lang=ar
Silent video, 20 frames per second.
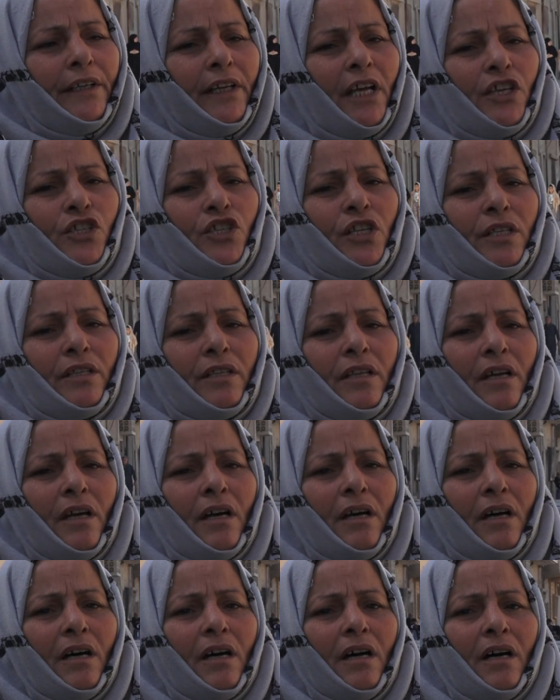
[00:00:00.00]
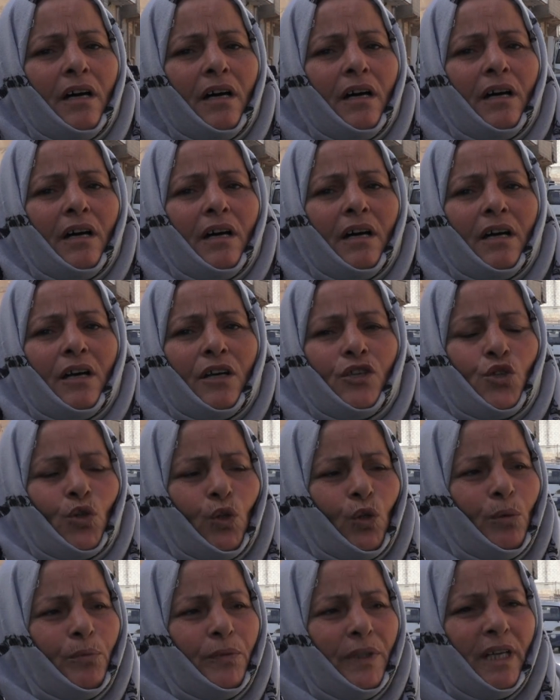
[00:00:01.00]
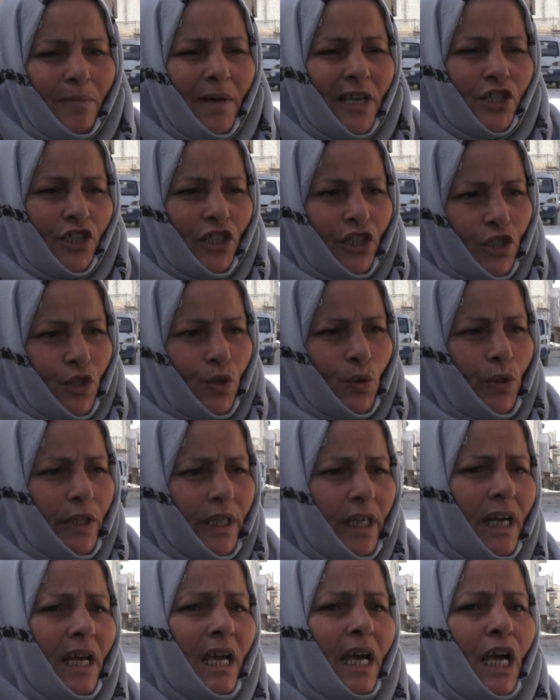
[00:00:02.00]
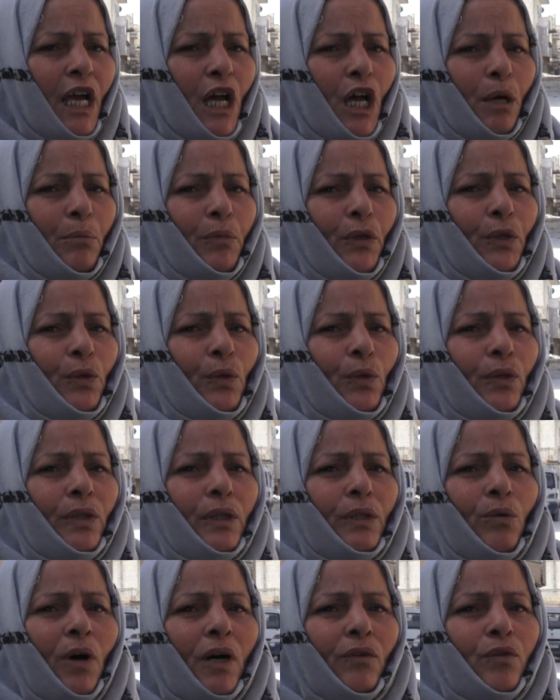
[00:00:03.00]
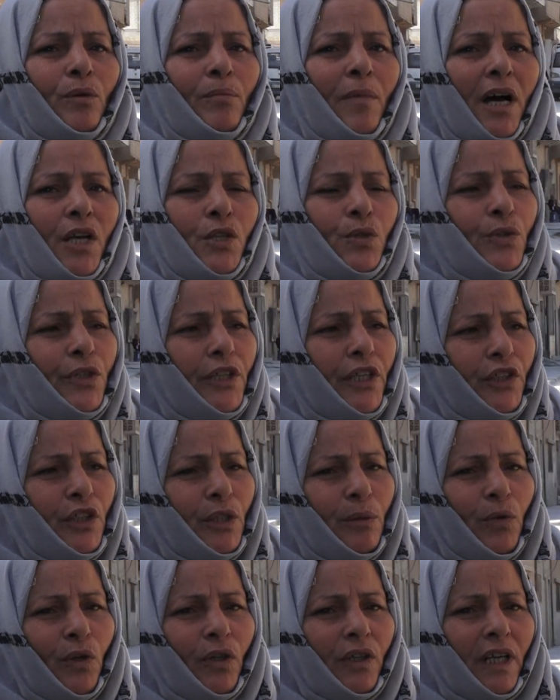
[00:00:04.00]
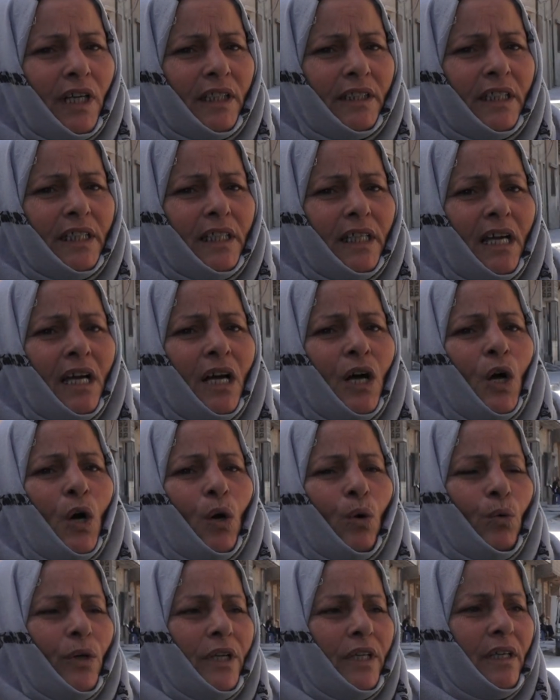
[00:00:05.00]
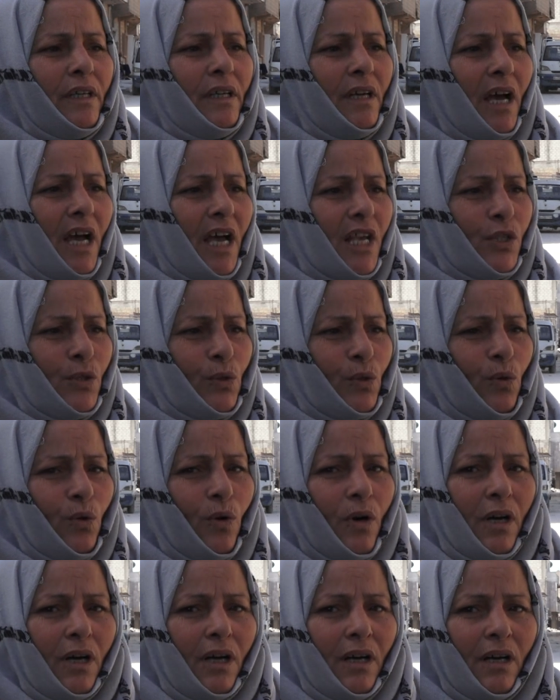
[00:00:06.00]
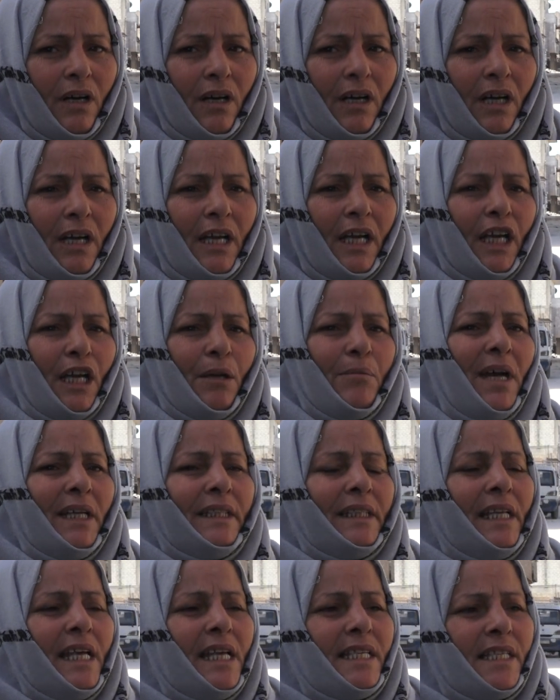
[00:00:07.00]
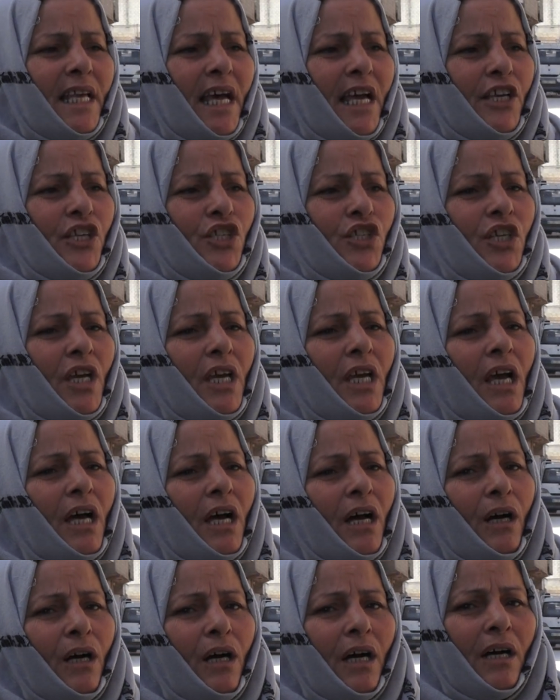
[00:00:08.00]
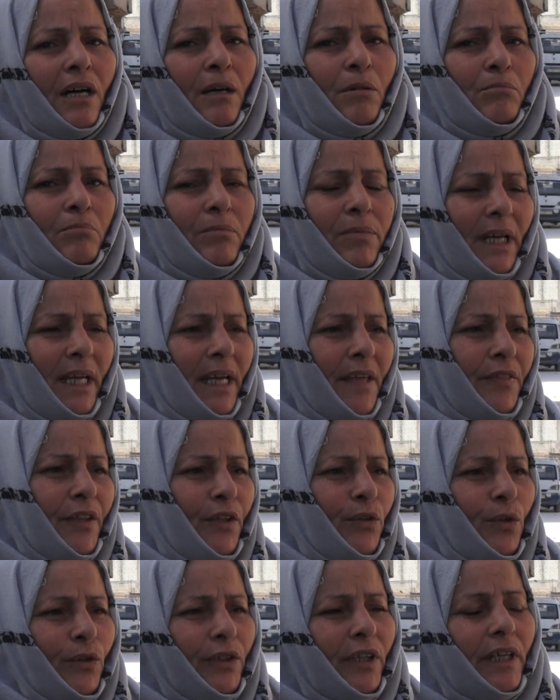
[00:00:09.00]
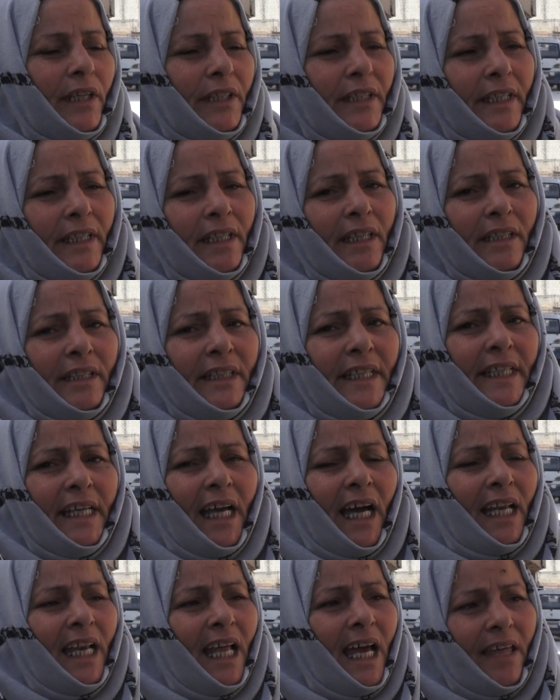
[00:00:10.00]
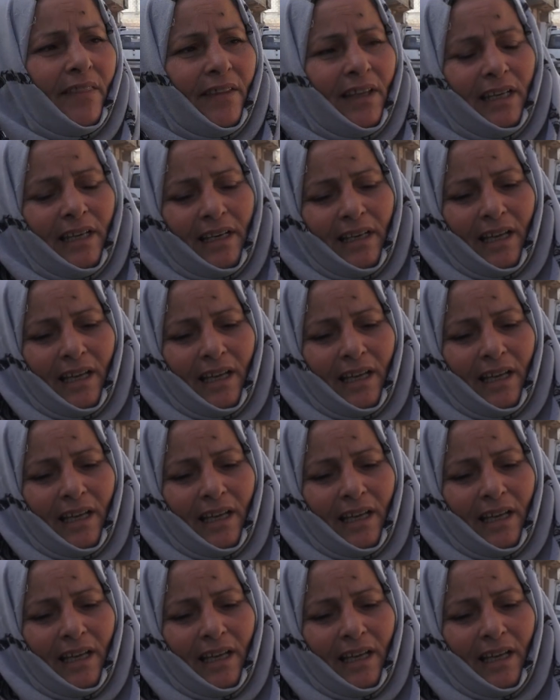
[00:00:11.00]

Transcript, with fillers: نناشد آه، شعوبنا ما شرق سوريا بانه يوقفوا مع سوريا الديمقراطيه ويآزروا آه، حمايه الاسايش آه، بحيث انه ننهي على هذا